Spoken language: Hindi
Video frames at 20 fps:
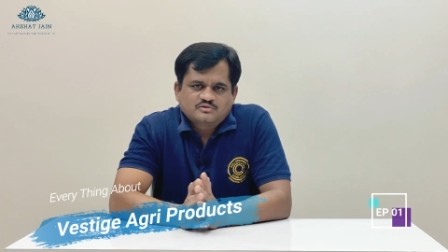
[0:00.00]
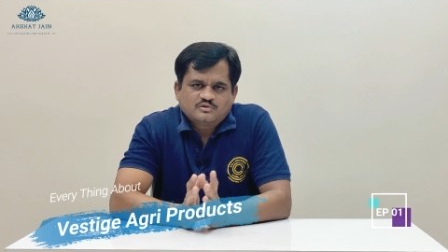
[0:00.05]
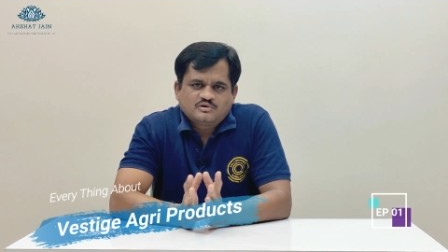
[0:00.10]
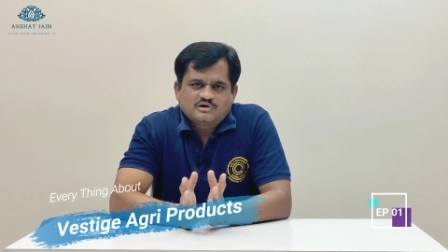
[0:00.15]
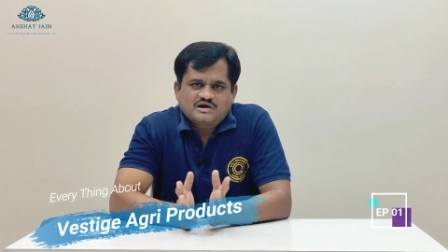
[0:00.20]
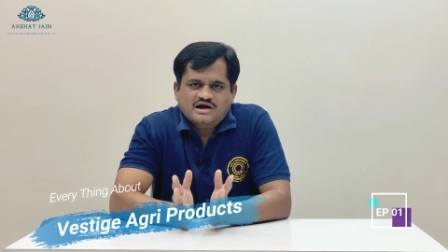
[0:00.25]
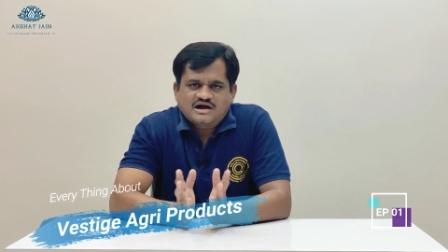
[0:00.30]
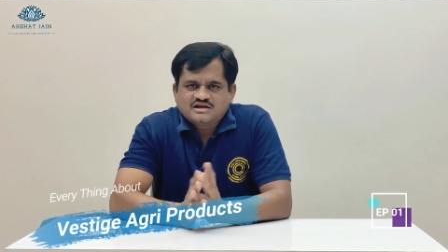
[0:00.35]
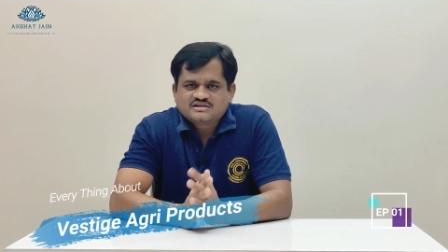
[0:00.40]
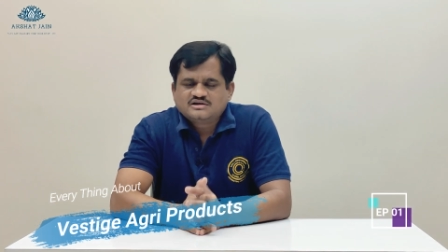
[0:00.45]
तो
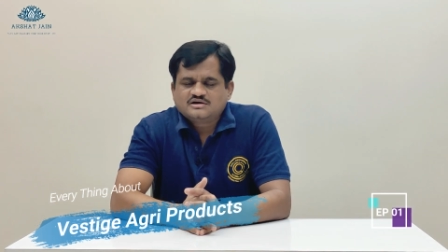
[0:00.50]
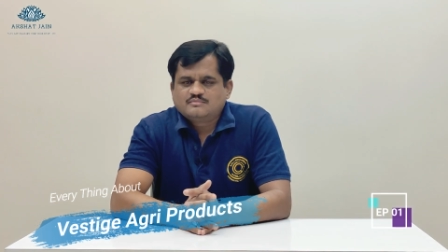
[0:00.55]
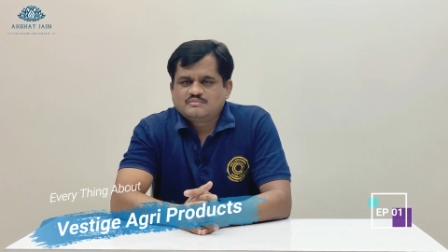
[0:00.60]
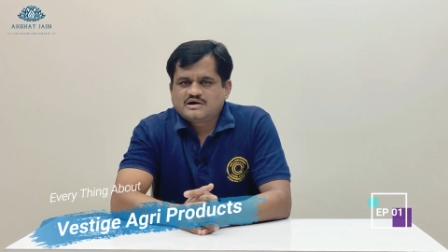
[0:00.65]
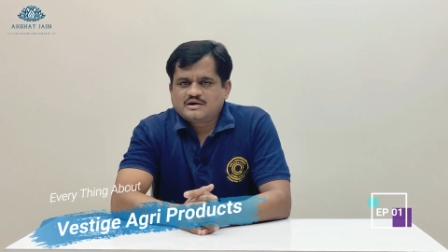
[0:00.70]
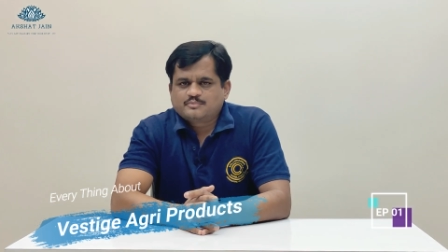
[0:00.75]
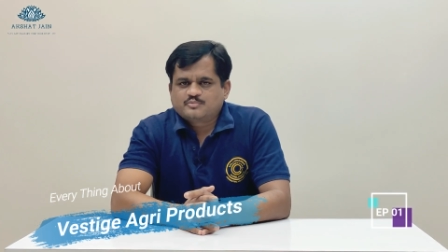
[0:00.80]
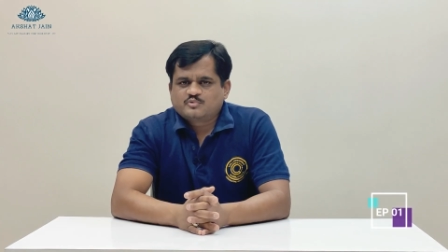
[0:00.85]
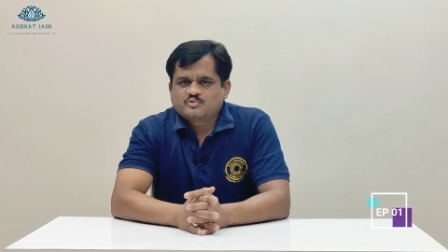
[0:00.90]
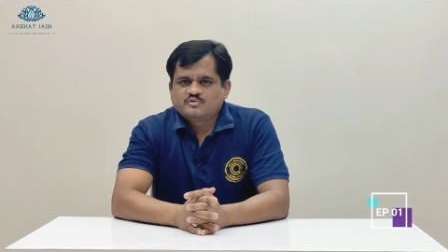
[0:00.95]
आज हम
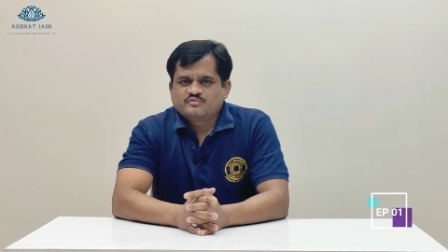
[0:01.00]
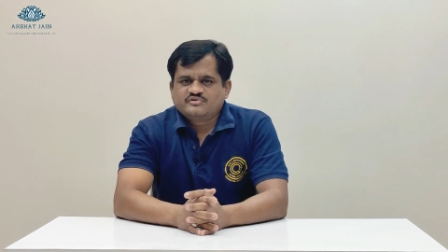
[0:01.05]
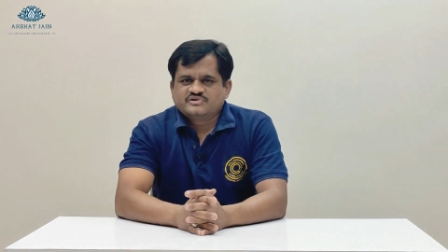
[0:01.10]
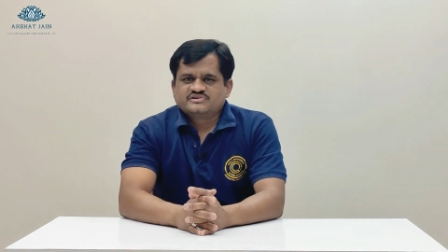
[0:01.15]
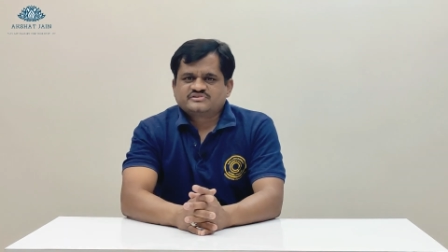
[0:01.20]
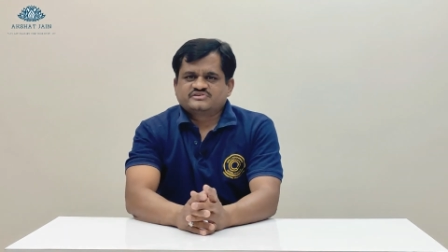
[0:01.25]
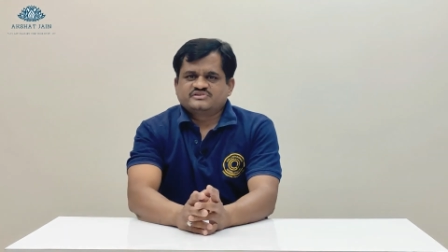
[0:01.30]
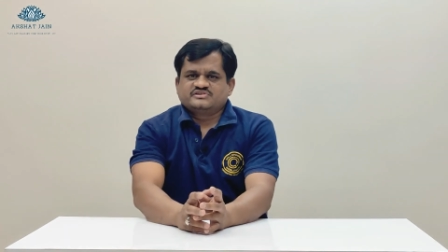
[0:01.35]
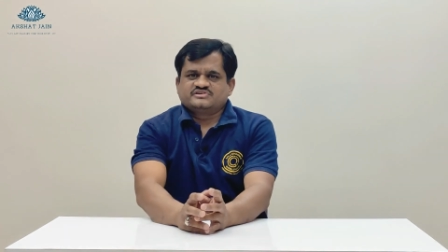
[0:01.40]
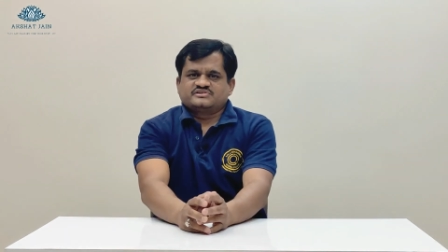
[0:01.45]
आपको
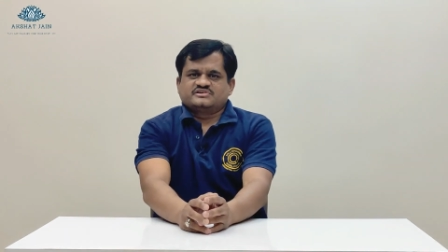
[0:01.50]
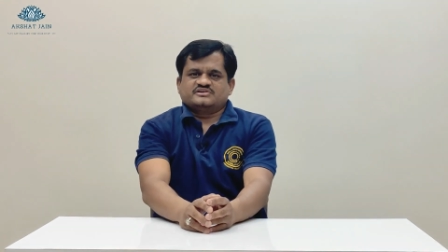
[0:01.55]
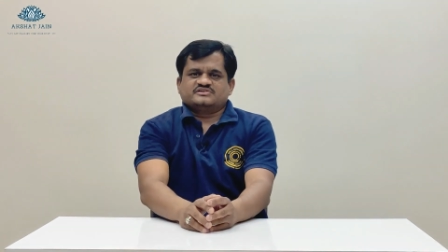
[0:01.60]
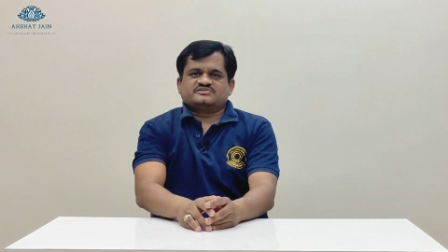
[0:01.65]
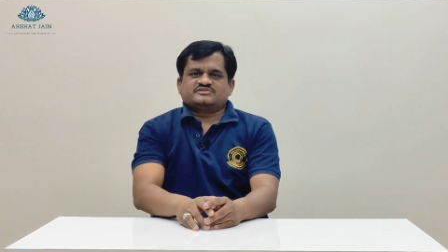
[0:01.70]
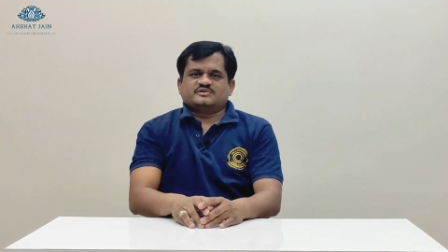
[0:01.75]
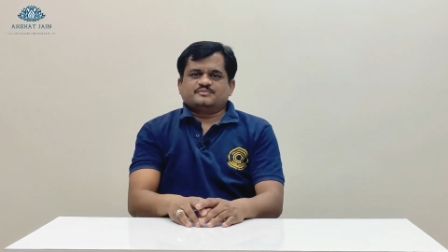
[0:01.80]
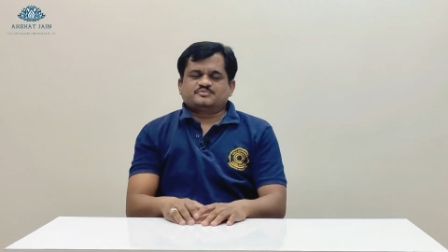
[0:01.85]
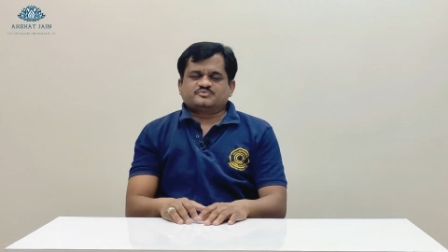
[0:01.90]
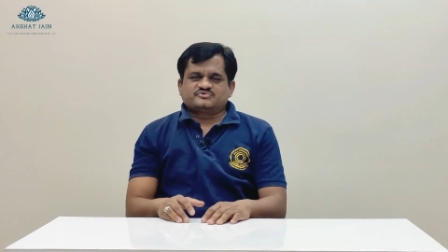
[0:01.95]
वेस्टिज के
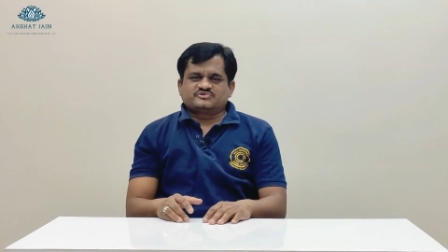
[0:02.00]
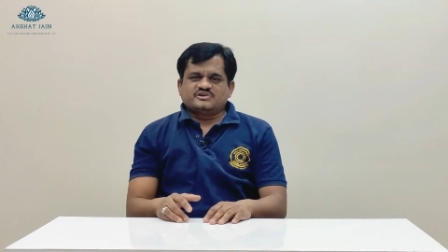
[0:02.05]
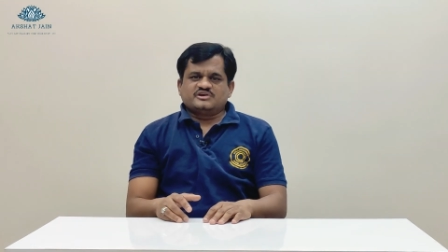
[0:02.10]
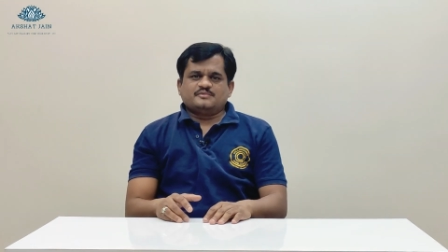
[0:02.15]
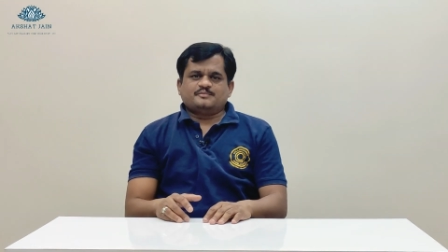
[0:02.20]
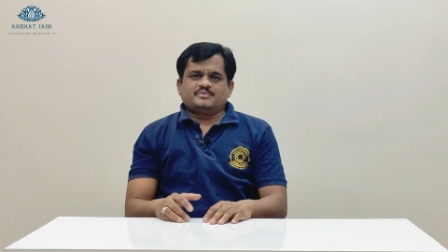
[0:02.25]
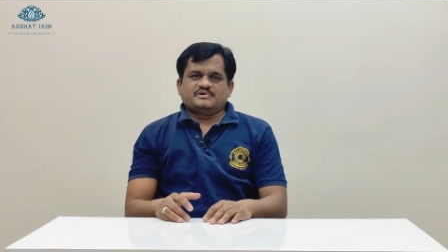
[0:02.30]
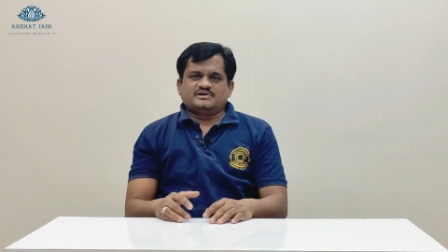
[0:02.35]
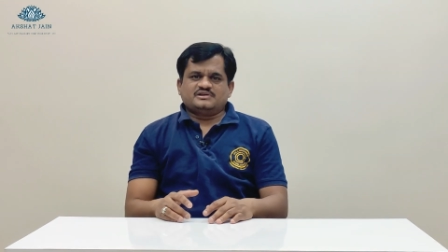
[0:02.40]
सबसे